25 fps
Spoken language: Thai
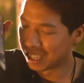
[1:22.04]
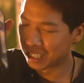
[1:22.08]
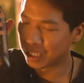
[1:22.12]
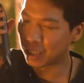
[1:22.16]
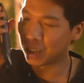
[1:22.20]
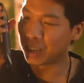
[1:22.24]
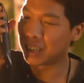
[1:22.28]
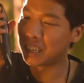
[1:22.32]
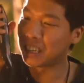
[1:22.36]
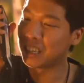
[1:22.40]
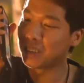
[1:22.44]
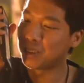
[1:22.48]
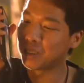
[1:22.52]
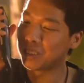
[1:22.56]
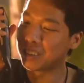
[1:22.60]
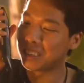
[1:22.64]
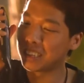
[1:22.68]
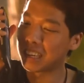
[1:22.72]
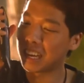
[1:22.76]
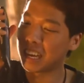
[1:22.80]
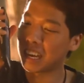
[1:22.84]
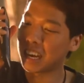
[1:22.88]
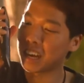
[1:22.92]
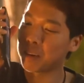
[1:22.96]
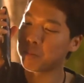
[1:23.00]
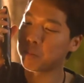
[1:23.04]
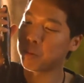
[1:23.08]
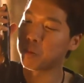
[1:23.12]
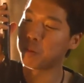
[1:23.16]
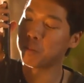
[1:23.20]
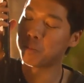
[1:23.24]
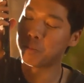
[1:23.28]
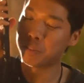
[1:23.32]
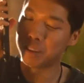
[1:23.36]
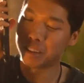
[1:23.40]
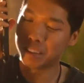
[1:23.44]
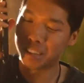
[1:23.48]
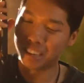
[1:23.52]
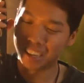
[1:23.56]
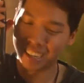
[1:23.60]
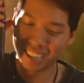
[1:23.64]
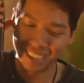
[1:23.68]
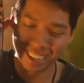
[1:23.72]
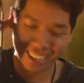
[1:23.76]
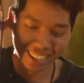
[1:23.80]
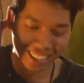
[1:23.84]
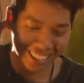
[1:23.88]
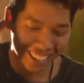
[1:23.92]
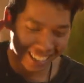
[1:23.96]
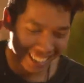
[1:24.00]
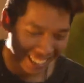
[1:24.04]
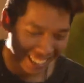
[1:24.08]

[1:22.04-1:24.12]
บางคนเอาทำนองเพลงมาให้พี่พี่